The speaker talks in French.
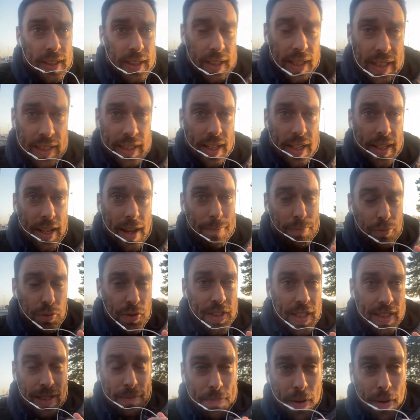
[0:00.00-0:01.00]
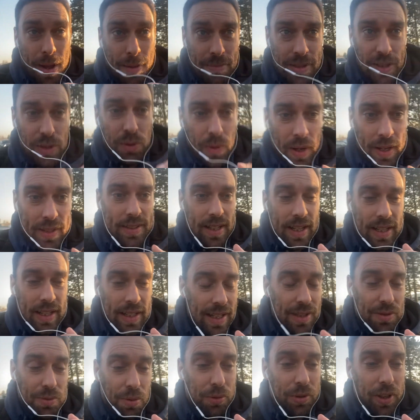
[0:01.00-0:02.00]
Et Canapus Plus n'était pas habitué à ça, et là
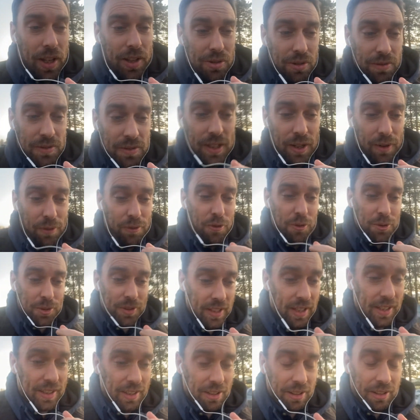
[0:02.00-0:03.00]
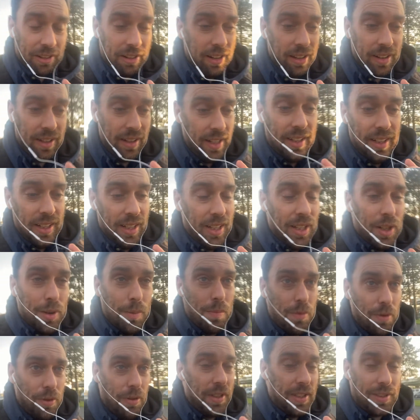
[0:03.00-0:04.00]
ils sont en train de devenir fous. C'est-à-dire que
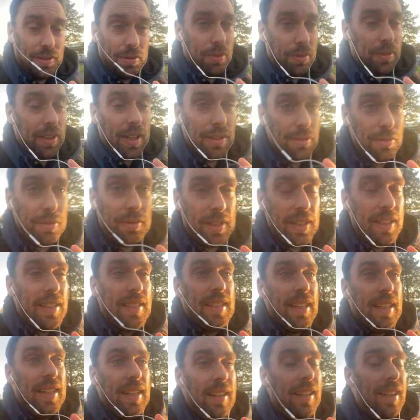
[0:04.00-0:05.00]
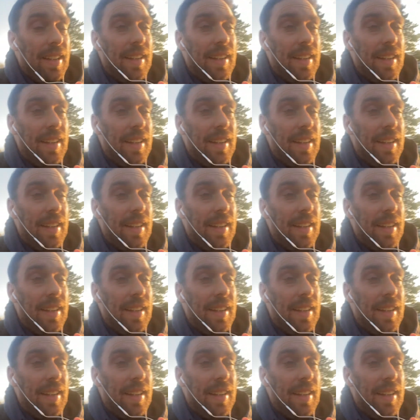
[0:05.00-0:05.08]
euh, ils sont en train d'utiliser